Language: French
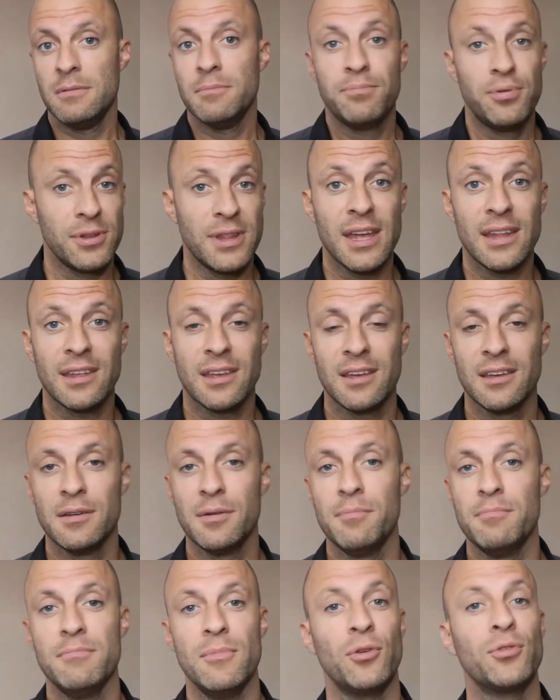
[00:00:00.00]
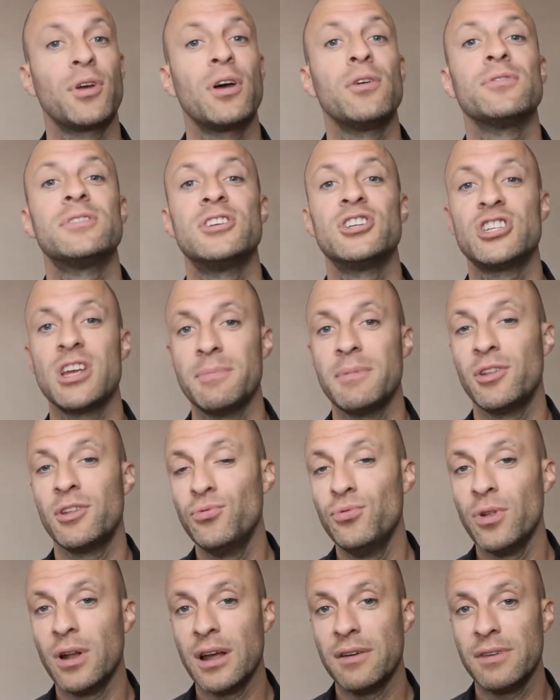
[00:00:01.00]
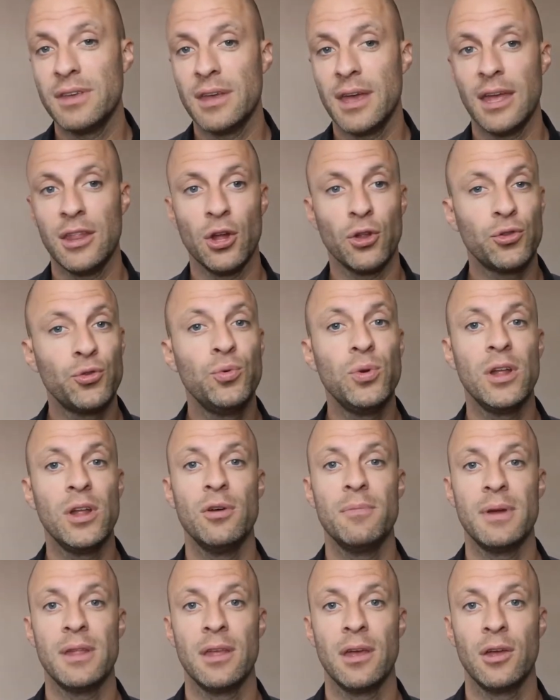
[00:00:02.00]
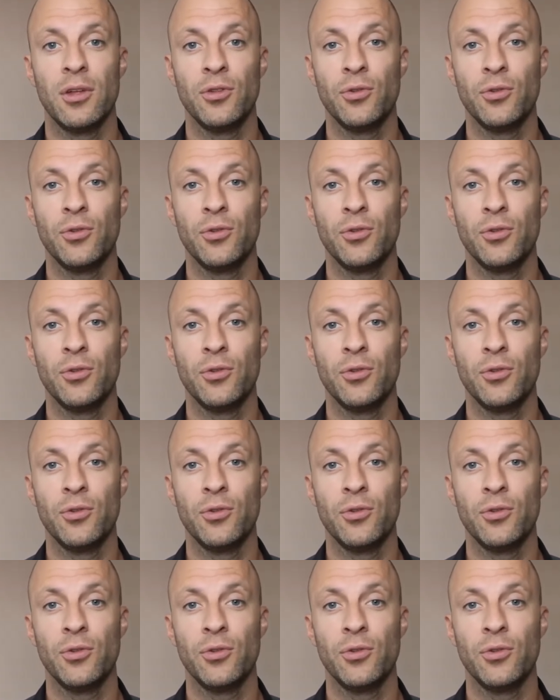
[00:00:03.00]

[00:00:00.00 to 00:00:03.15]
Peut-être, mais en tout cas, on ne sait jamais tout dans la vie, et dans tous les domaines.